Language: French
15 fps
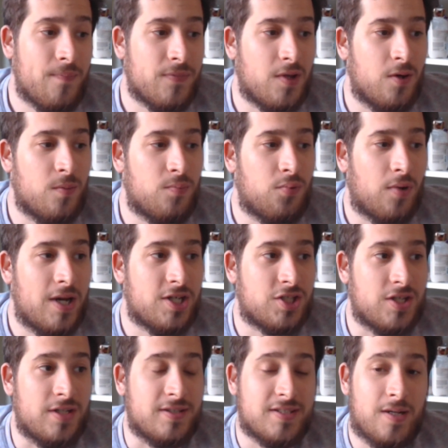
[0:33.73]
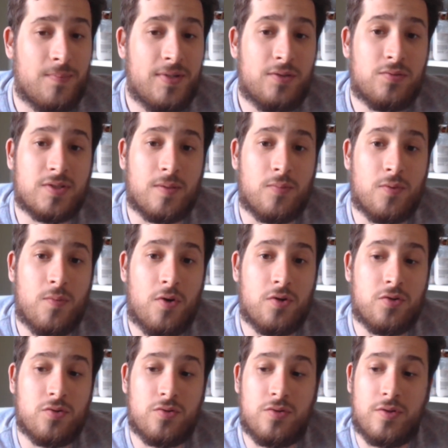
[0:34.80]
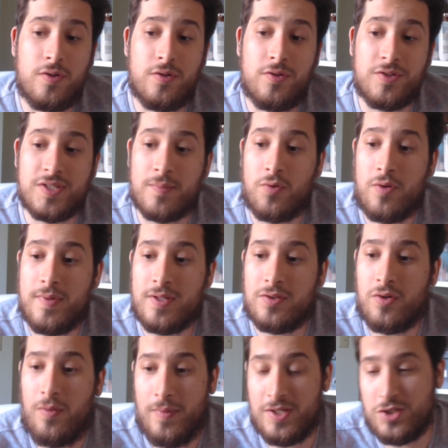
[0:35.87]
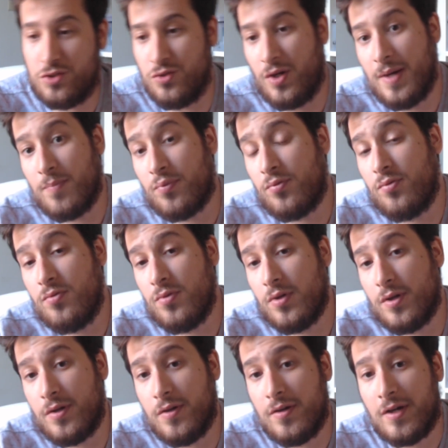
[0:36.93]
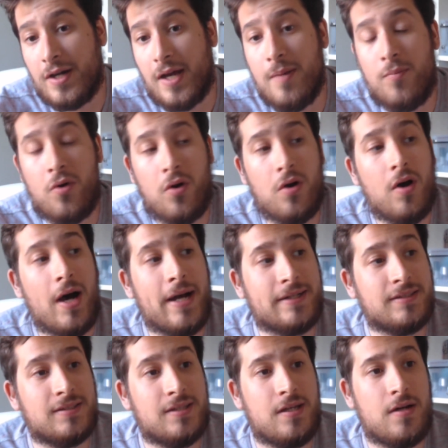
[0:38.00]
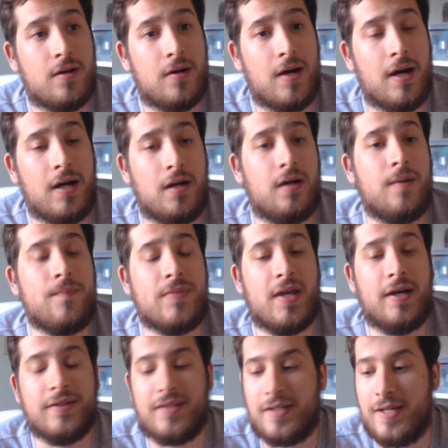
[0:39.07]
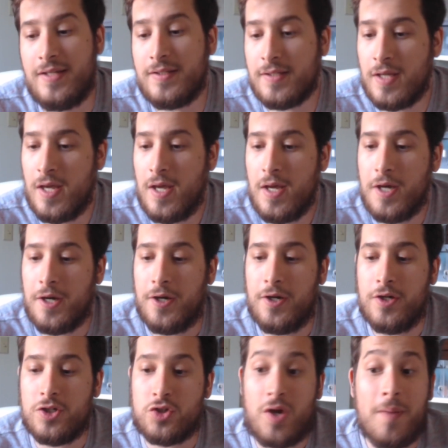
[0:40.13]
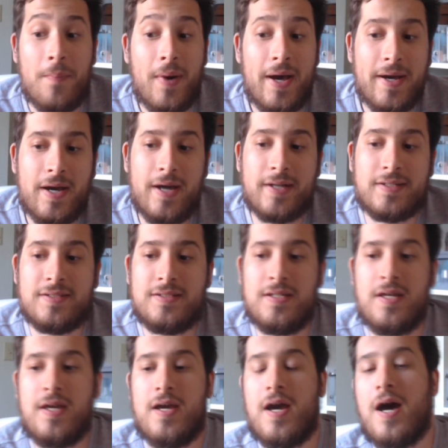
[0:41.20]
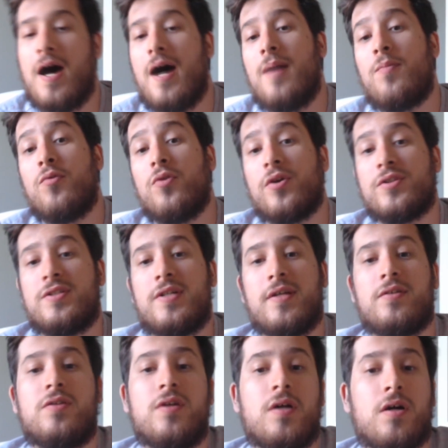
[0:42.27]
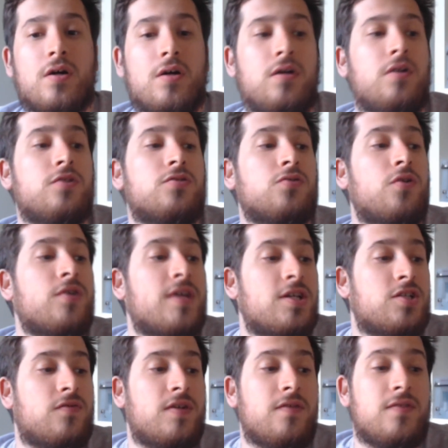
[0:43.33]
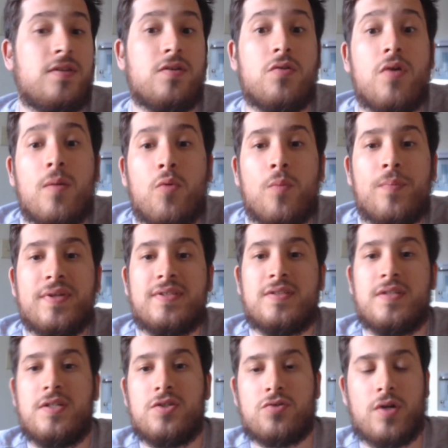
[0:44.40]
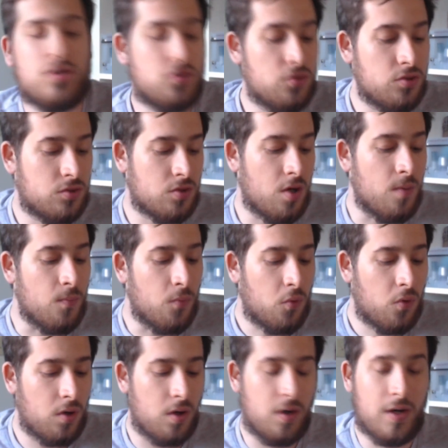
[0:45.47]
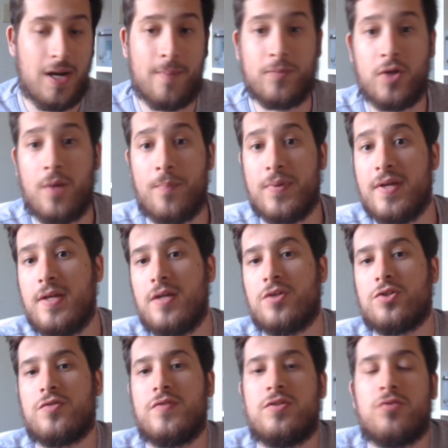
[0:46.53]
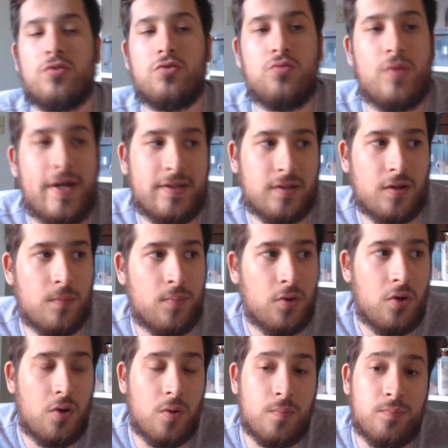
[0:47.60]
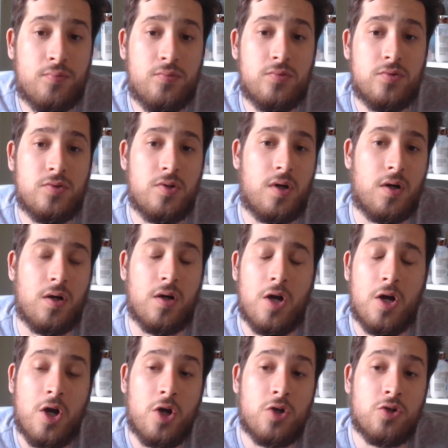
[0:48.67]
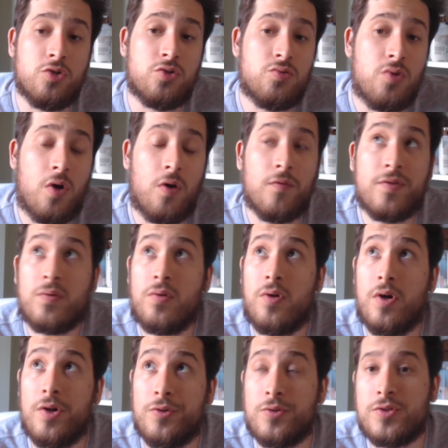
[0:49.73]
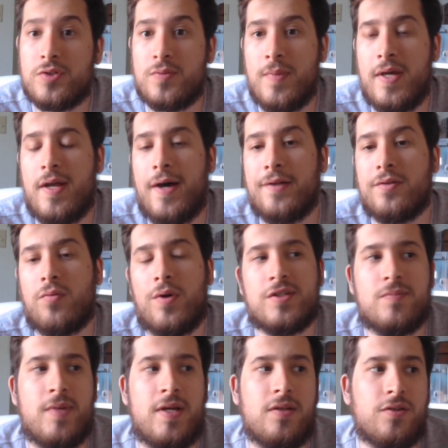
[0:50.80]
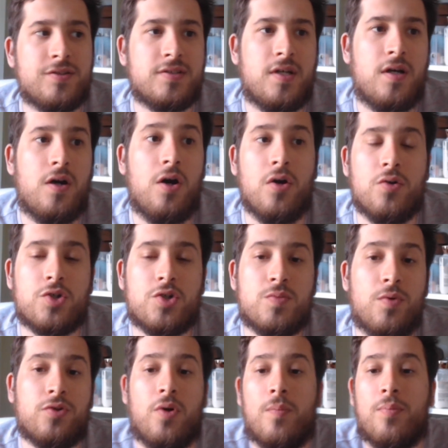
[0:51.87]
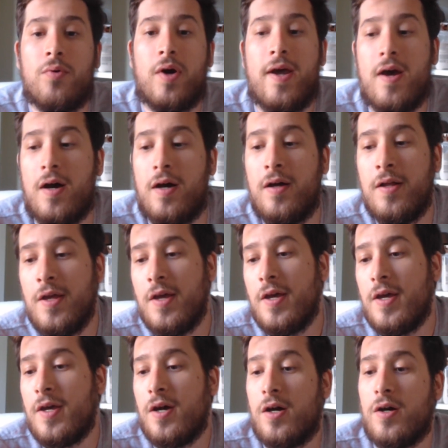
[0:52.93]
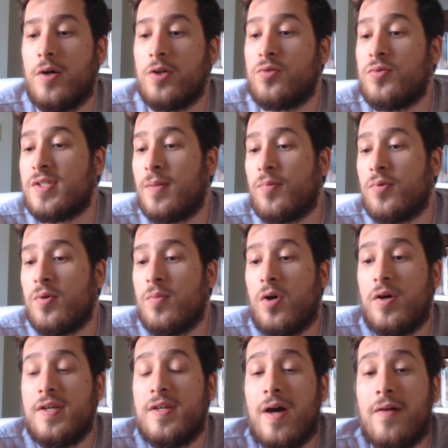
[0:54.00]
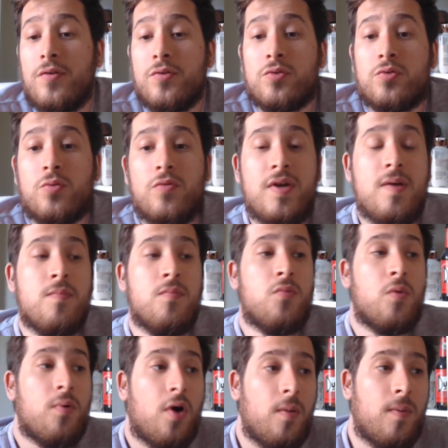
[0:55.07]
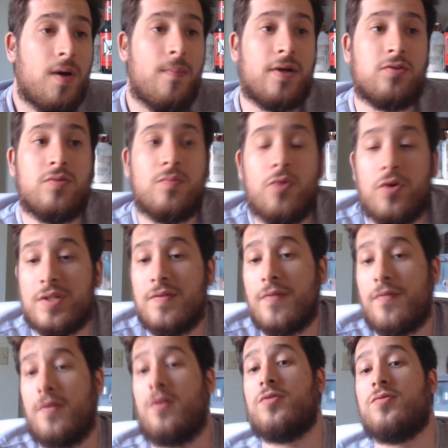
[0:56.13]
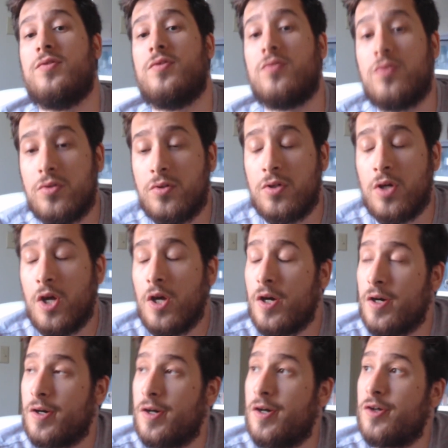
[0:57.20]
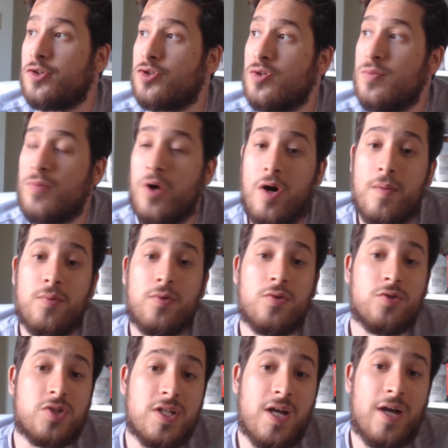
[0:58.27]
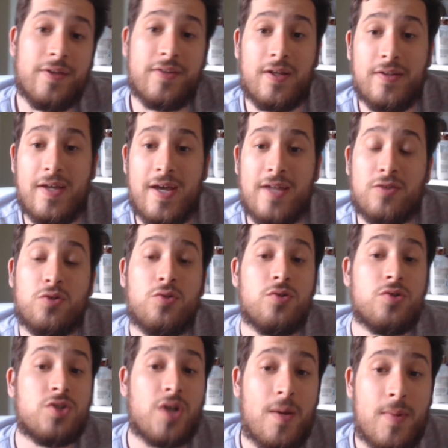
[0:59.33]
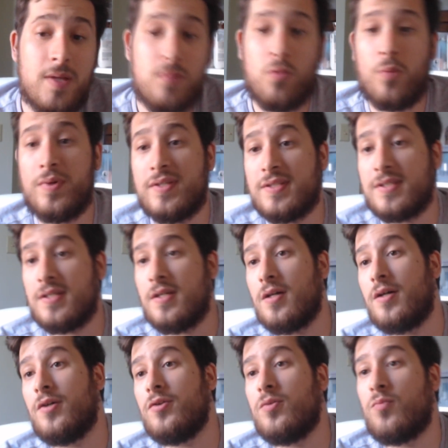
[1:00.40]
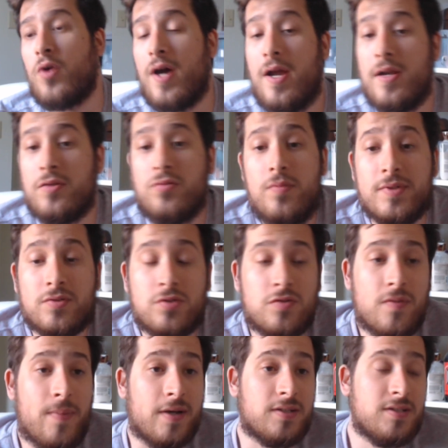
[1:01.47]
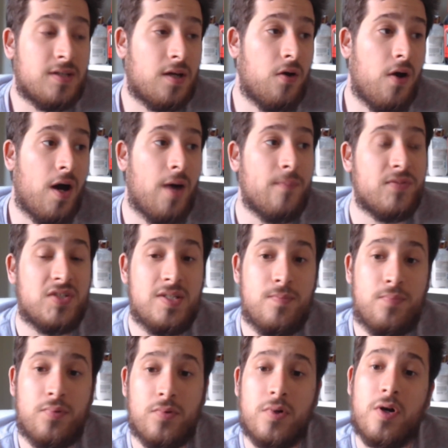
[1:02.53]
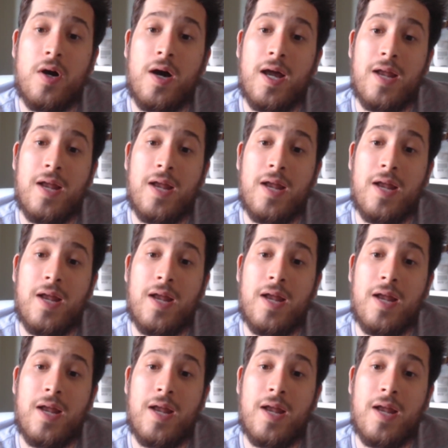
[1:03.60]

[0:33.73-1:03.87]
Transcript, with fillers: euh, pour la chaîne Ça implique tout simplement que dans un premier temps, ben, je n'aurai plus réellement accès à, à, Internet. j'aurai pas accès à mon ordinateur sur lequel je fais les vidéos, à mon PC, j'aurai juste mon laptop et je vais surtout être pendant plusieurs jours, environ euh, deux semaines à trois semaines dans un euh, logement temporaire, hein. euh, tout simplement avant de trouver mon propre appartement, qu'il va falloir ensuite que je meuble, que j'ai internet, que je ramène mon PC de Montréal et tout, parce que je vais partir un petit peu à la